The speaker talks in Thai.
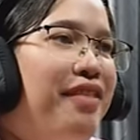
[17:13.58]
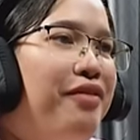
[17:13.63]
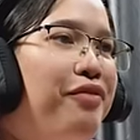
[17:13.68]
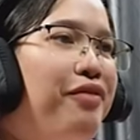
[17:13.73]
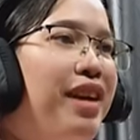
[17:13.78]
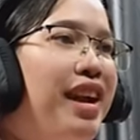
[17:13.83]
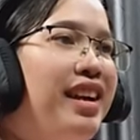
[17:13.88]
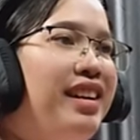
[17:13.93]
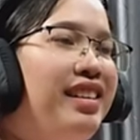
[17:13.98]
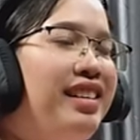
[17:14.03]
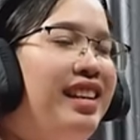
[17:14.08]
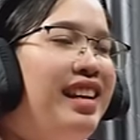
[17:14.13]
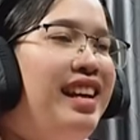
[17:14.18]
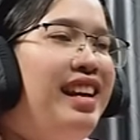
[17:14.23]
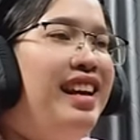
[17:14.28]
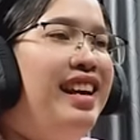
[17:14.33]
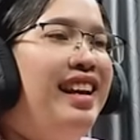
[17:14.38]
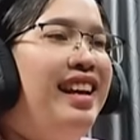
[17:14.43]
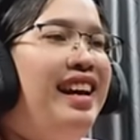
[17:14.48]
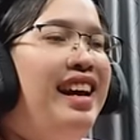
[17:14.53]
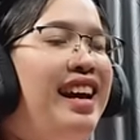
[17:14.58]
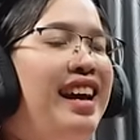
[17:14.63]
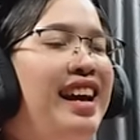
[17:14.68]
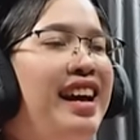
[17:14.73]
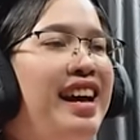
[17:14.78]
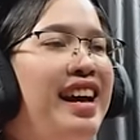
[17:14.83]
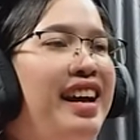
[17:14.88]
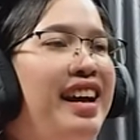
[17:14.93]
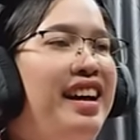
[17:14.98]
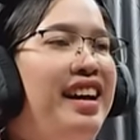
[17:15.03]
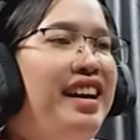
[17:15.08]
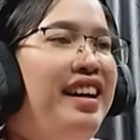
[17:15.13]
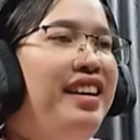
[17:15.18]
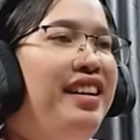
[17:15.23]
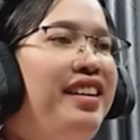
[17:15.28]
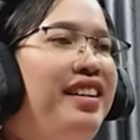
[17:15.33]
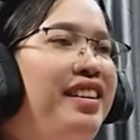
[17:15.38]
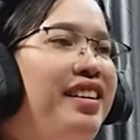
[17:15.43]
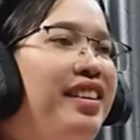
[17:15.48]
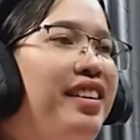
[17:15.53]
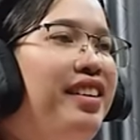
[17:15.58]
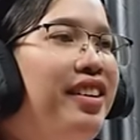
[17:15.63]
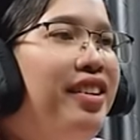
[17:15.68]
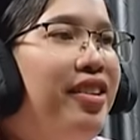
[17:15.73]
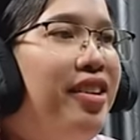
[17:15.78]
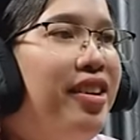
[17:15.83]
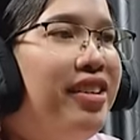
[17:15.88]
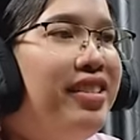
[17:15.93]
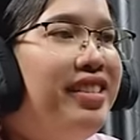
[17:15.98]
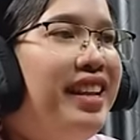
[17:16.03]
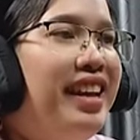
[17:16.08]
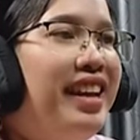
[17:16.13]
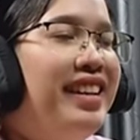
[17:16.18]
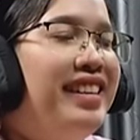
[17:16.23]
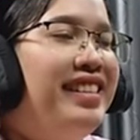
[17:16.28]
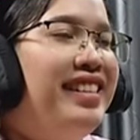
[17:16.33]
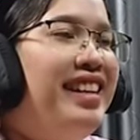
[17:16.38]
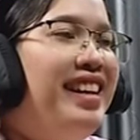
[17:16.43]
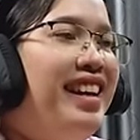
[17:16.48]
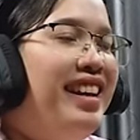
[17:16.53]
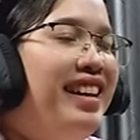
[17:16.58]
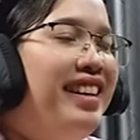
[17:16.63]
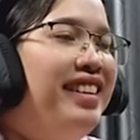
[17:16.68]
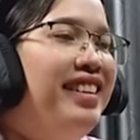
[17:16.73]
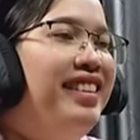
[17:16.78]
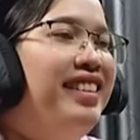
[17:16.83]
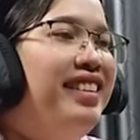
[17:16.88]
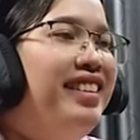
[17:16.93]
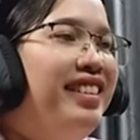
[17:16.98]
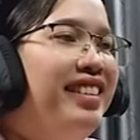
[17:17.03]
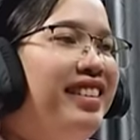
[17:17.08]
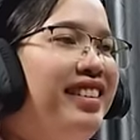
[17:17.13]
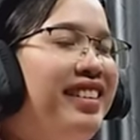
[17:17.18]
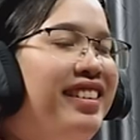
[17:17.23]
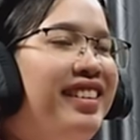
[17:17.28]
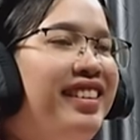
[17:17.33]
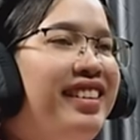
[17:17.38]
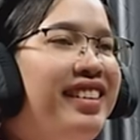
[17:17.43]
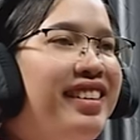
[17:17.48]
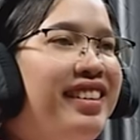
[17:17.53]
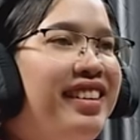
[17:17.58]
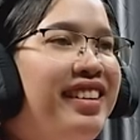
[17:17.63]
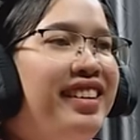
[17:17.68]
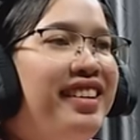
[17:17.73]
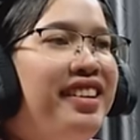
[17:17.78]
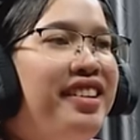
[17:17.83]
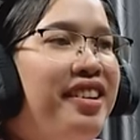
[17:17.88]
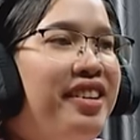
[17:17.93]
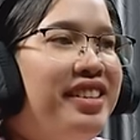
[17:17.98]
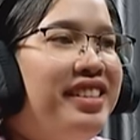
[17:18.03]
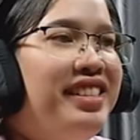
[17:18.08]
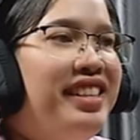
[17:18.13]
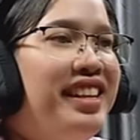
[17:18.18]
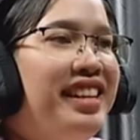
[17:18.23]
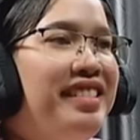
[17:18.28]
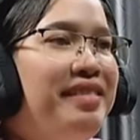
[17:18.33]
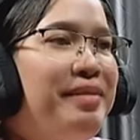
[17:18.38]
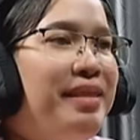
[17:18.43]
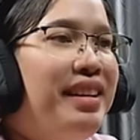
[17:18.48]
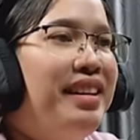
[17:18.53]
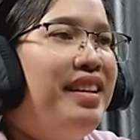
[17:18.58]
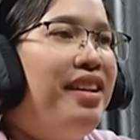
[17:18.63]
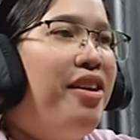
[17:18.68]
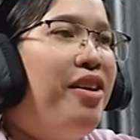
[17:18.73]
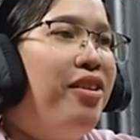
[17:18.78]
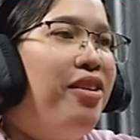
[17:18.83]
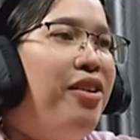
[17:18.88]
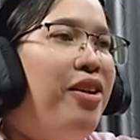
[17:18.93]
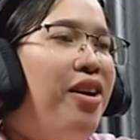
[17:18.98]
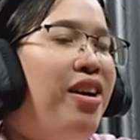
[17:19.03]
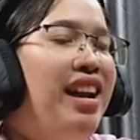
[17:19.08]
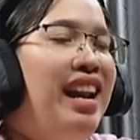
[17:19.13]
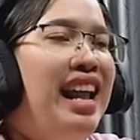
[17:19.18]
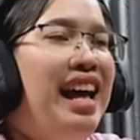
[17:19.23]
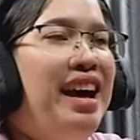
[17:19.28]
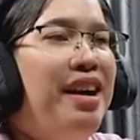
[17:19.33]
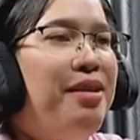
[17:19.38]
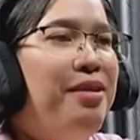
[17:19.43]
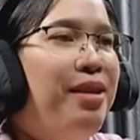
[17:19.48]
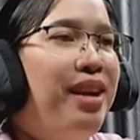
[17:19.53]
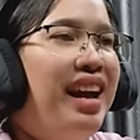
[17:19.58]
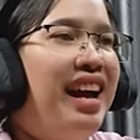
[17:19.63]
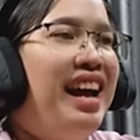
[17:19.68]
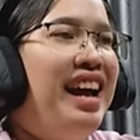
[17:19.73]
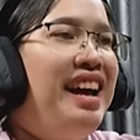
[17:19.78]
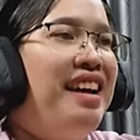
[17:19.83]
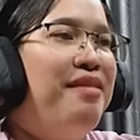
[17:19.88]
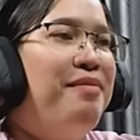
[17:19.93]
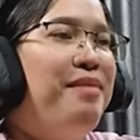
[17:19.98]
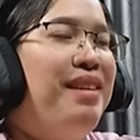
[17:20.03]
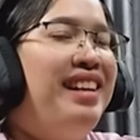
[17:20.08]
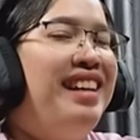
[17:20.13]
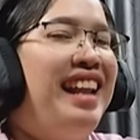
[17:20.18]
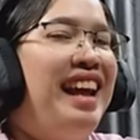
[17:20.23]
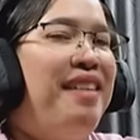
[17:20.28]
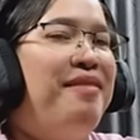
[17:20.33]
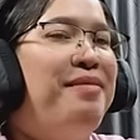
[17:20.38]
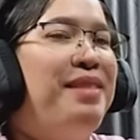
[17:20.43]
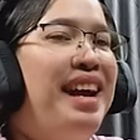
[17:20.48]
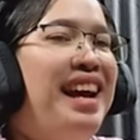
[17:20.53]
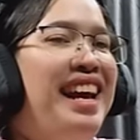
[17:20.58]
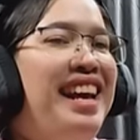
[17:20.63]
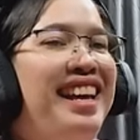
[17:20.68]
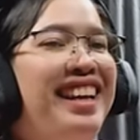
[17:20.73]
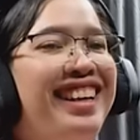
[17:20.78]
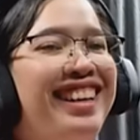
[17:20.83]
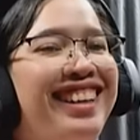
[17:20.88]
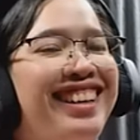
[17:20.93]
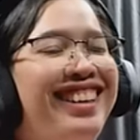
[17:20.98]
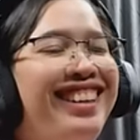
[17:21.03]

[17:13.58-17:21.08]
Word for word: เอฟเฟกต์นี่ค่ะคอนเทนต์เนี่ยคอนเทนต์มันหลอกหลอนเราค่ะมันทำให้